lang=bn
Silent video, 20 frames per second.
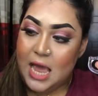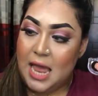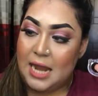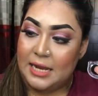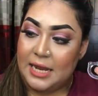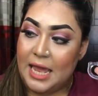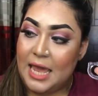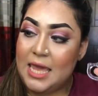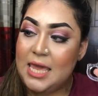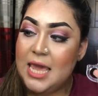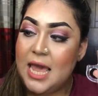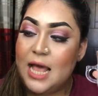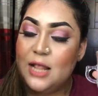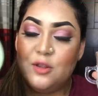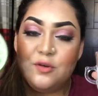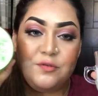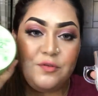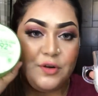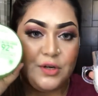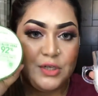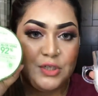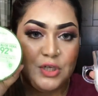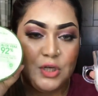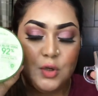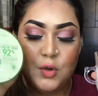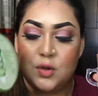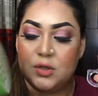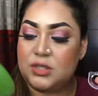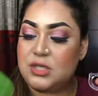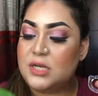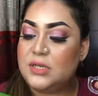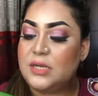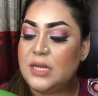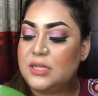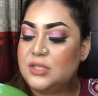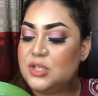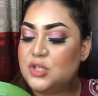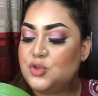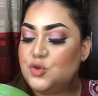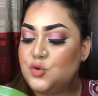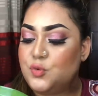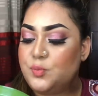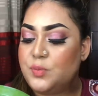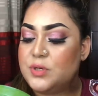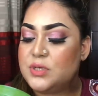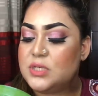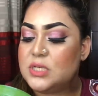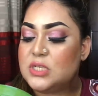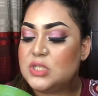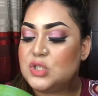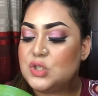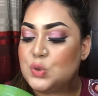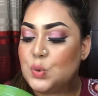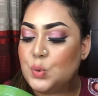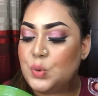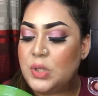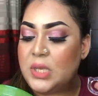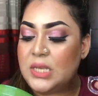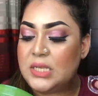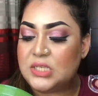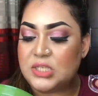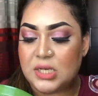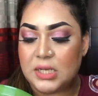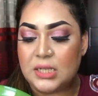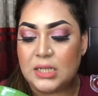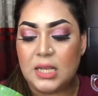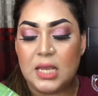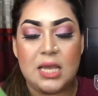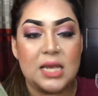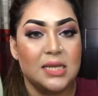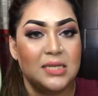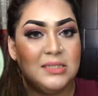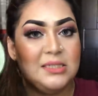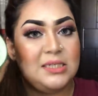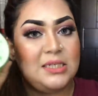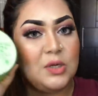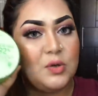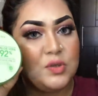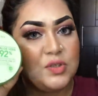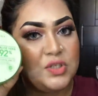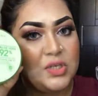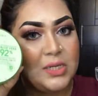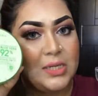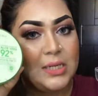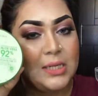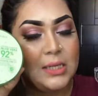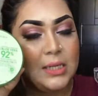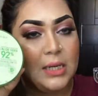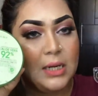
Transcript: অ্যান্ড এই অ্যালোভেরা জেল হচ্ছে নাইনটি টু পার্সেন্ট সুথিং জেল যেটা হচ্ছে